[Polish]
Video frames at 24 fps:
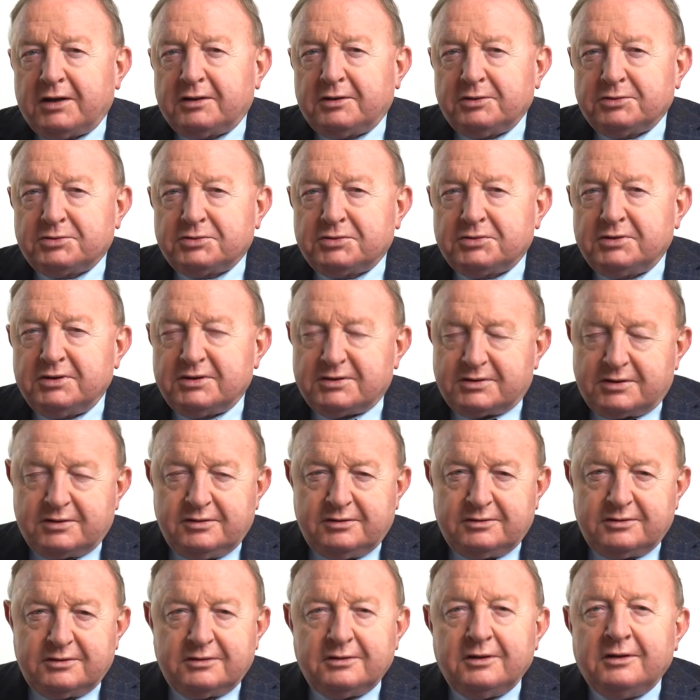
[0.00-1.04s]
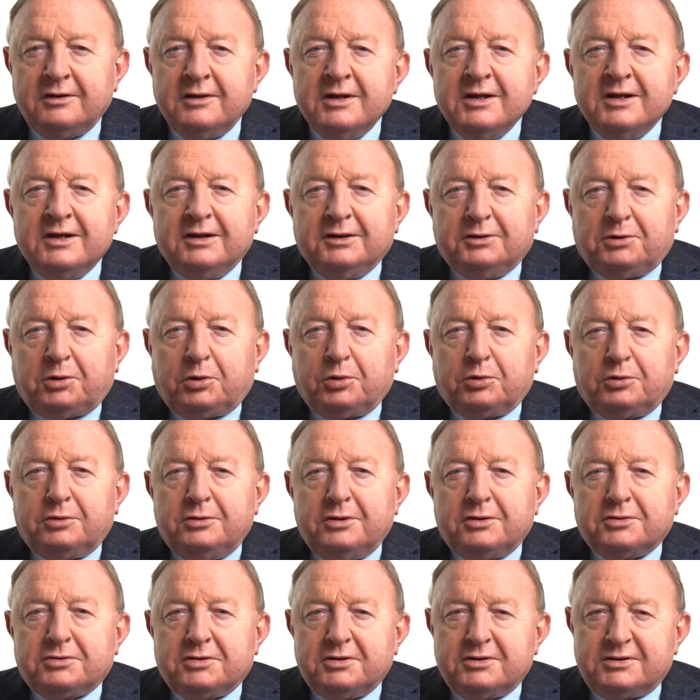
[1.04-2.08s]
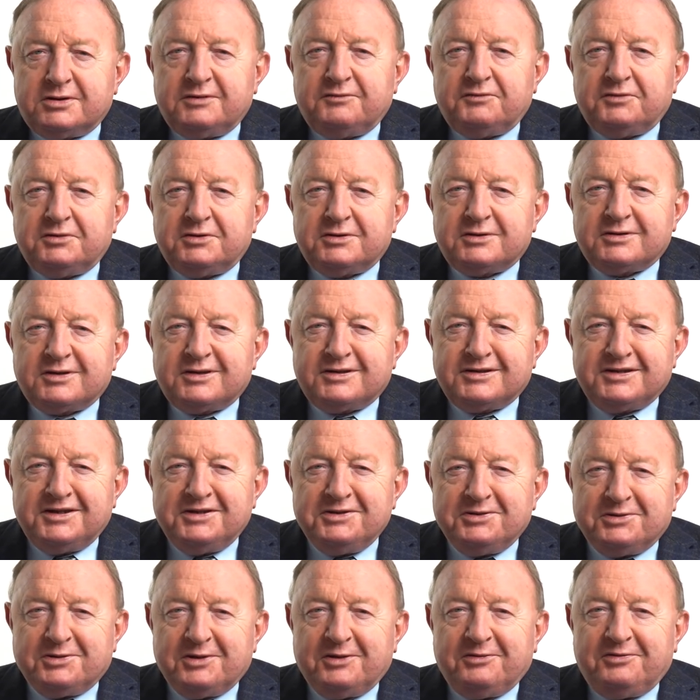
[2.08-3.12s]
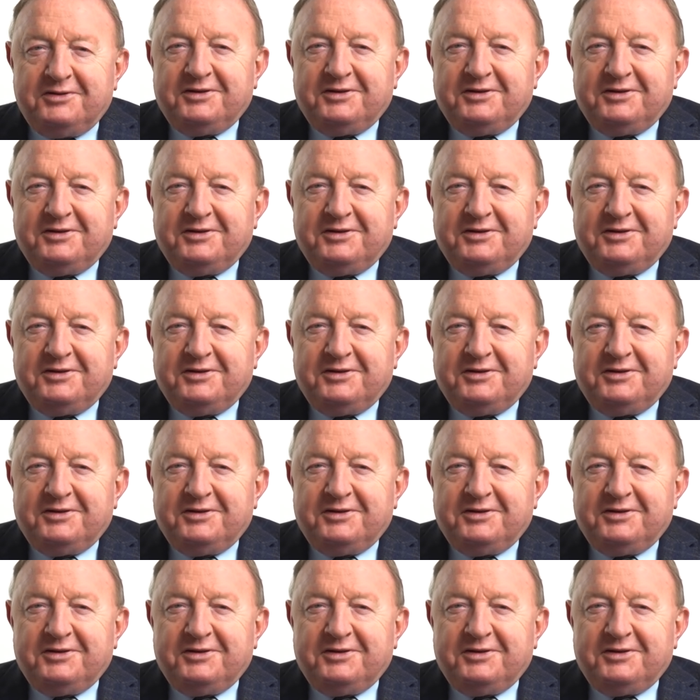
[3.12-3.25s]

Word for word: kość niezgody. No, trudno się dziwić, że sędziowie